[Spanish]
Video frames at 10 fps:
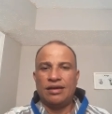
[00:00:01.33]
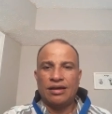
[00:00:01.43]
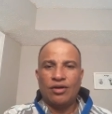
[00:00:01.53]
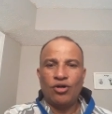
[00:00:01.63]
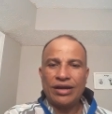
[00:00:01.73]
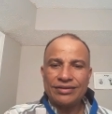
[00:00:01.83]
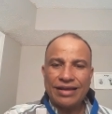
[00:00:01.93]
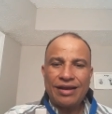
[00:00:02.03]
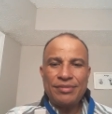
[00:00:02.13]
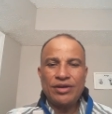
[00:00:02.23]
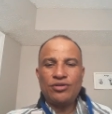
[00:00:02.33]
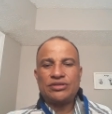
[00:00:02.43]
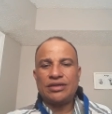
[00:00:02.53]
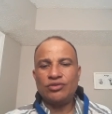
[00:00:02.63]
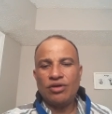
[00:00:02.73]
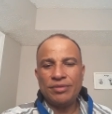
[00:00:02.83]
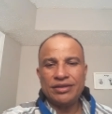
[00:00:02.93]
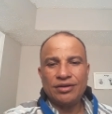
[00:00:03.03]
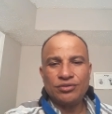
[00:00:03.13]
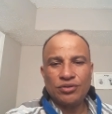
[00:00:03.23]
Hola, ¿qué tal amigos? Aquí
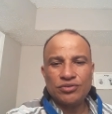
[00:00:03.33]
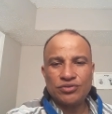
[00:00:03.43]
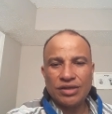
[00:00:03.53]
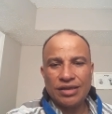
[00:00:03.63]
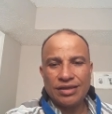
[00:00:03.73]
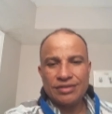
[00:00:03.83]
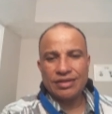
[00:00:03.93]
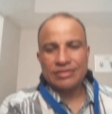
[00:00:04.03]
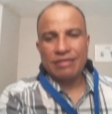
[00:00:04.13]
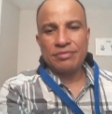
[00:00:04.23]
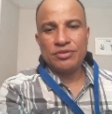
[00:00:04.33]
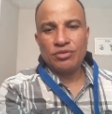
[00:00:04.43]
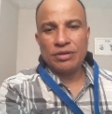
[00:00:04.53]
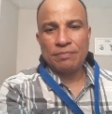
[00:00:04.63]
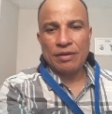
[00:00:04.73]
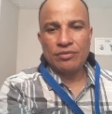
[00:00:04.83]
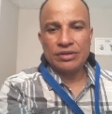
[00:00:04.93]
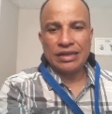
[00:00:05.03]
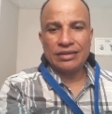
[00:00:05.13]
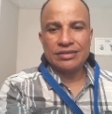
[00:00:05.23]
nuevamente con todos ustedes. Ya saben, mi nombre es Pablo
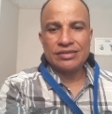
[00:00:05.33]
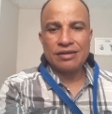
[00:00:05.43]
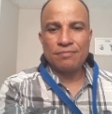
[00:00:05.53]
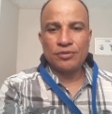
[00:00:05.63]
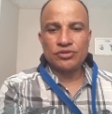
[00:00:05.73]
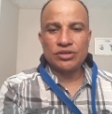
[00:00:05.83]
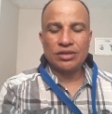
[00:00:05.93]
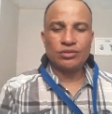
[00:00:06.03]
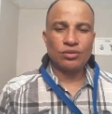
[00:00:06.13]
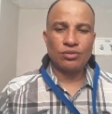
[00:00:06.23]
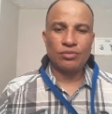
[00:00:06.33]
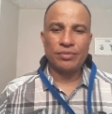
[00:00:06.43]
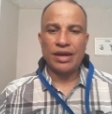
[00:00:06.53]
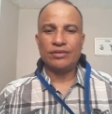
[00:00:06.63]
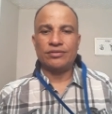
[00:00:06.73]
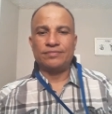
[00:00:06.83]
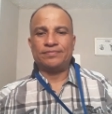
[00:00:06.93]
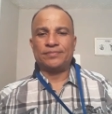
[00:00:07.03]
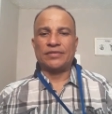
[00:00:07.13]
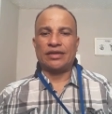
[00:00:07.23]
Hernández, 100% colombiano.
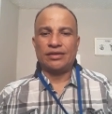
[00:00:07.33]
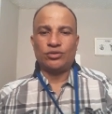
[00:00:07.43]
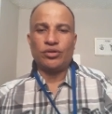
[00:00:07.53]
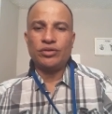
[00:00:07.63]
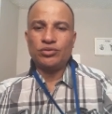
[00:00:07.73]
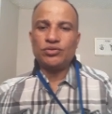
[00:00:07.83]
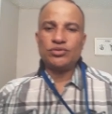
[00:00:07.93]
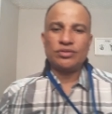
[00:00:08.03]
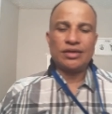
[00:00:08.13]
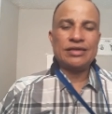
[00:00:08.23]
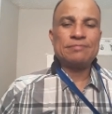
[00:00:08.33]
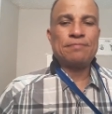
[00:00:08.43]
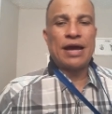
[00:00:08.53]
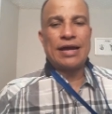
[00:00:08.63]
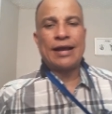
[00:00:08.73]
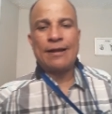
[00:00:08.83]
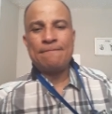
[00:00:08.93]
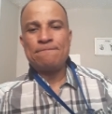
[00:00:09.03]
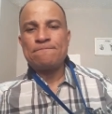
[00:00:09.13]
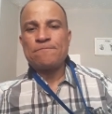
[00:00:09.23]
Aquí estoy con todos ustedes para
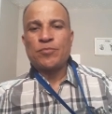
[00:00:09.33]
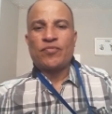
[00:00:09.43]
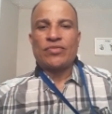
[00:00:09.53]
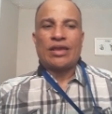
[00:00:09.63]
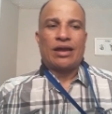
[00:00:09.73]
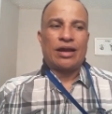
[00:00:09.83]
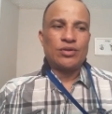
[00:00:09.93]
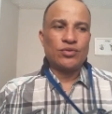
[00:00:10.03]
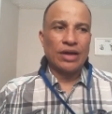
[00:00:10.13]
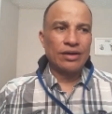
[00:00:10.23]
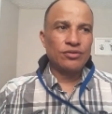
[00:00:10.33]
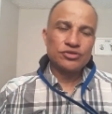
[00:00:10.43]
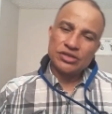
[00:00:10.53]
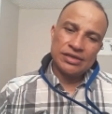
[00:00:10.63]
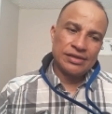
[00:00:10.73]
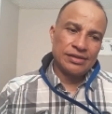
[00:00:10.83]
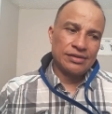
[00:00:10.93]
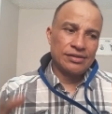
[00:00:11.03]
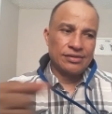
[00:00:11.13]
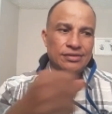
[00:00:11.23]
ayudarlos y
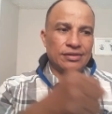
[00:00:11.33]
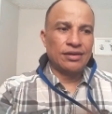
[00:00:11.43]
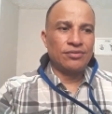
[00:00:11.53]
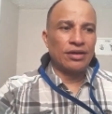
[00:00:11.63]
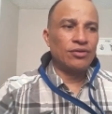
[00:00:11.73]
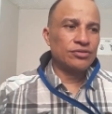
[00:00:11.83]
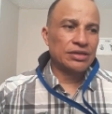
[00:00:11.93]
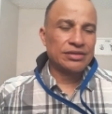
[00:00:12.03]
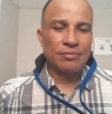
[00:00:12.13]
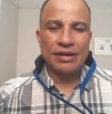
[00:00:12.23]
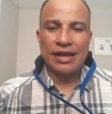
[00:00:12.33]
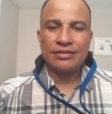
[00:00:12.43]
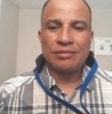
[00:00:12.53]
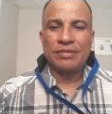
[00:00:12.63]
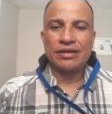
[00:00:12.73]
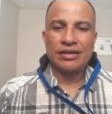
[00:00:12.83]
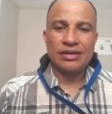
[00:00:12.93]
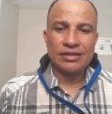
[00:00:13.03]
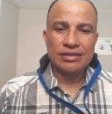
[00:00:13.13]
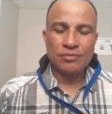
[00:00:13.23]
ayudarlos a echar para adelante para
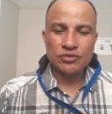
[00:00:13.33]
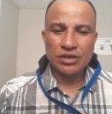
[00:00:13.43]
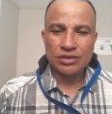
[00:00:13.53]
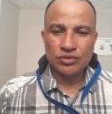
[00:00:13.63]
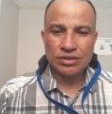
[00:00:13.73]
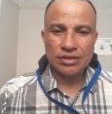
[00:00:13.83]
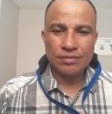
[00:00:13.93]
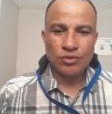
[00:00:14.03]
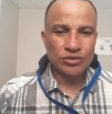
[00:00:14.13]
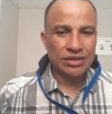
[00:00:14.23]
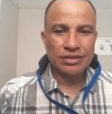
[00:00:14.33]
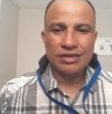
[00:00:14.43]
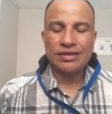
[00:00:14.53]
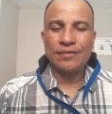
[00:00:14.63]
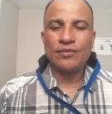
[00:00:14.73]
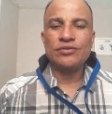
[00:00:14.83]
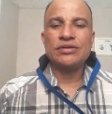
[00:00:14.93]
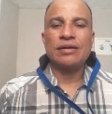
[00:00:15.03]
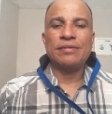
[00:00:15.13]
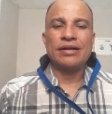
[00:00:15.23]
que esa música suene bonita y
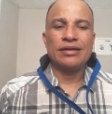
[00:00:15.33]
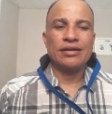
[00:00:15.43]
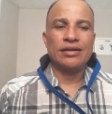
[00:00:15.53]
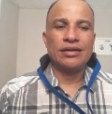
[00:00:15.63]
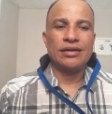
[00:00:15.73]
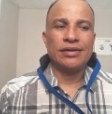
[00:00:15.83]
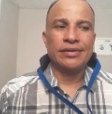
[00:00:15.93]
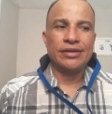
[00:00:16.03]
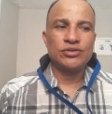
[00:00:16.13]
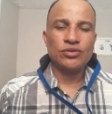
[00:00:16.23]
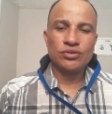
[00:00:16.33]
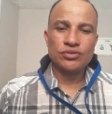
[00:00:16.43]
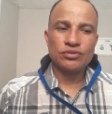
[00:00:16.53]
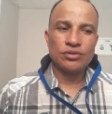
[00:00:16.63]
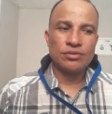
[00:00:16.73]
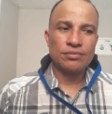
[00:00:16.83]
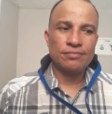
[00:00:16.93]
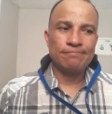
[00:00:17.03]
sabrosa, para que esos em,